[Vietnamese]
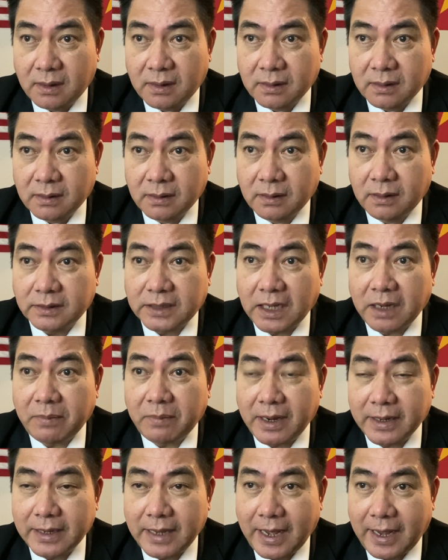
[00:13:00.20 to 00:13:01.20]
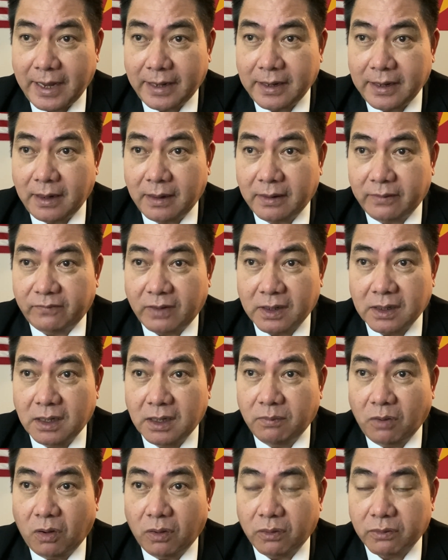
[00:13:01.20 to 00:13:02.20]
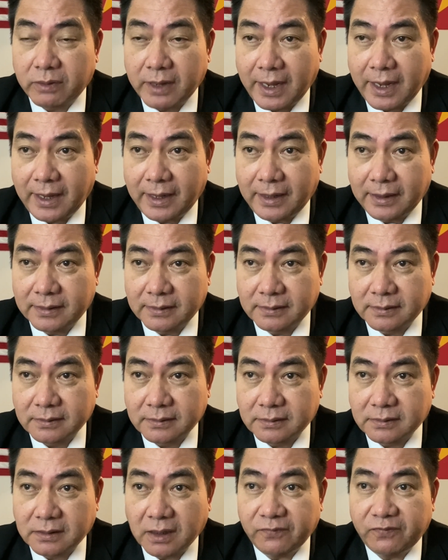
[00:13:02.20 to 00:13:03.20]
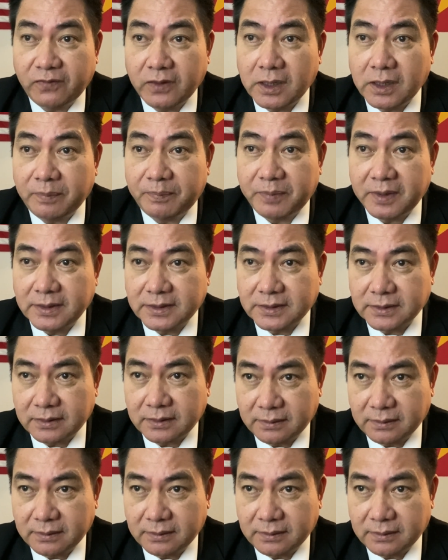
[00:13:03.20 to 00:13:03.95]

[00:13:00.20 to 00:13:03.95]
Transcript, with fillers: người tây ban nha và người bồ đào nha tới philippines